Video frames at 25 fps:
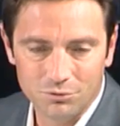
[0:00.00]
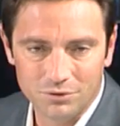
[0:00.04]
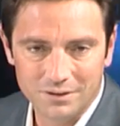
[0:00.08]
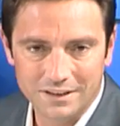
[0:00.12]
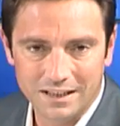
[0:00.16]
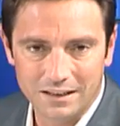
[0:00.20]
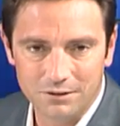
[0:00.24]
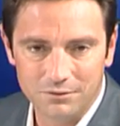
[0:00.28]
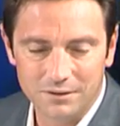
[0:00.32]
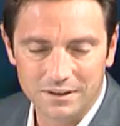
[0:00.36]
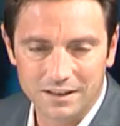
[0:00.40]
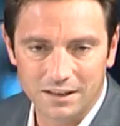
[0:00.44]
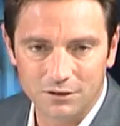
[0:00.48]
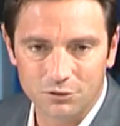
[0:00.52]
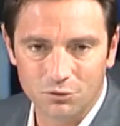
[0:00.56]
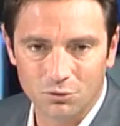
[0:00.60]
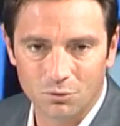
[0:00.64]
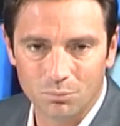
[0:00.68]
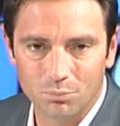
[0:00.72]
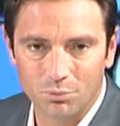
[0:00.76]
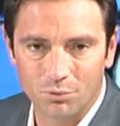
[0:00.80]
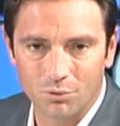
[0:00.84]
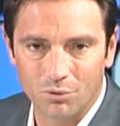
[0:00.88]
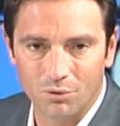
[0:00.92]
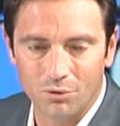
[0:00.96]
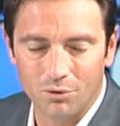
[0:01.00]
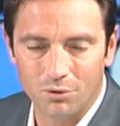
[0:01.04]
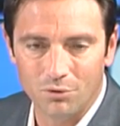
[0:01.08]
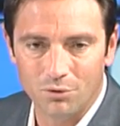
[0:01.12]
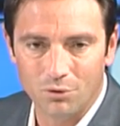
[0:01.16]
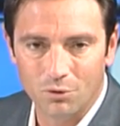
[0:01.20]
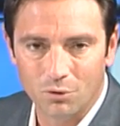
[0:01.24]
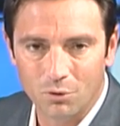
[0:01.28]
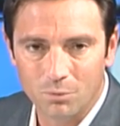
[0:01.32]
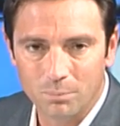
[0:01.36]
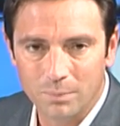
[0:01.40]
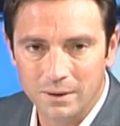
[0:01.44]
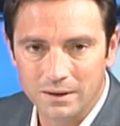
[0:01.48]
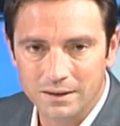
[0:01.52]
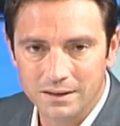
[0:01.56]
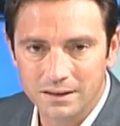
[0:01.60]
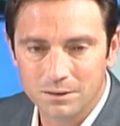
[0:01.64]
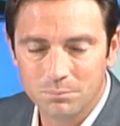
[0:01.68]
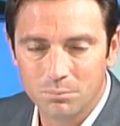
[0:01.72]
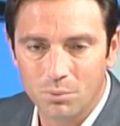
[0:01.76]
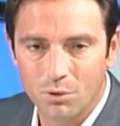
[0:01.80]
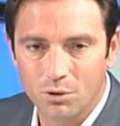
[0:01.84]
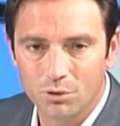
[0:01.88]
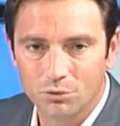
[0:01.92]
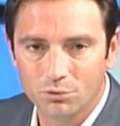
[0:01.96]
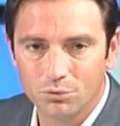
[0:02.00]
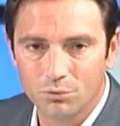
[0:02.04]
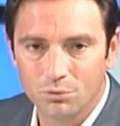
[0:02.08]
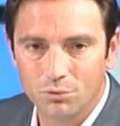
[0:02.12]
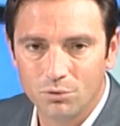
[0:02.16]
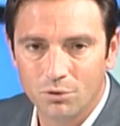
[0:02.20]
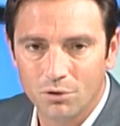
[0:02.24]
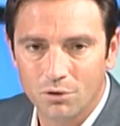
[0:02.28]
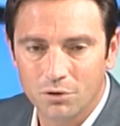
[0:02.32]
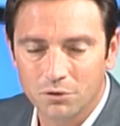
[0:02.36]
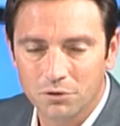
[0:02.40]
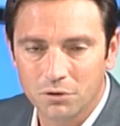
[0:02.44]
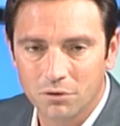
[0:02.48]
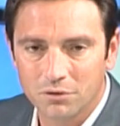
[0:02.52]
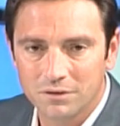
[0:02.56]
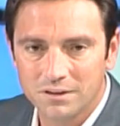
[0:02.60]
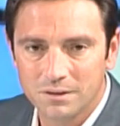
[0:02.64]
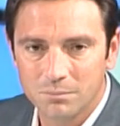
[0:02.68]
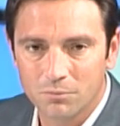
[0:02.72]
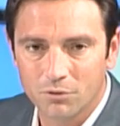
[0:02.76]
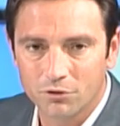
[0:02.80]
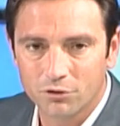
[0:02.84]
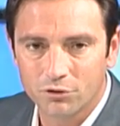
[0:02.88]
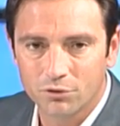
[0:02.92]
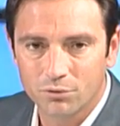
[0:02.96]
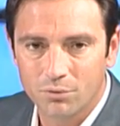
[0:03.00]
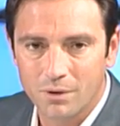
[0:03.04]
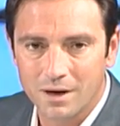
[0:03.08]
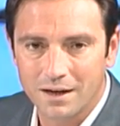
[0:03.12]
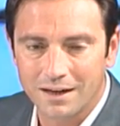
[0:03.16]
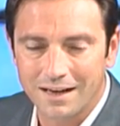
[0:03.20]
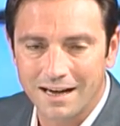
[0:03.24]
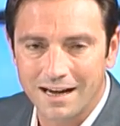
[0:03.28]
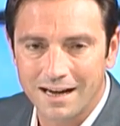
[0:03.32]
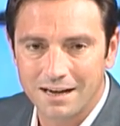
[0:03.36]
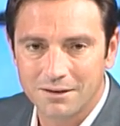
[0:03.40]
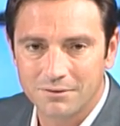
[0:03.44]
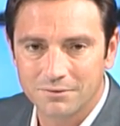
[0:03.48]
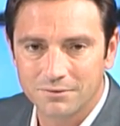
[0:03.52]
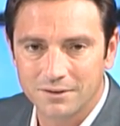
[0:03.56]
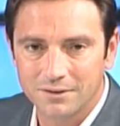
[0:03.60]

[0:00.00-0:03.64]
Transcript: d'une qualification pour euh, l'Europa League. Bordeaux-Lorient, dimanche soir à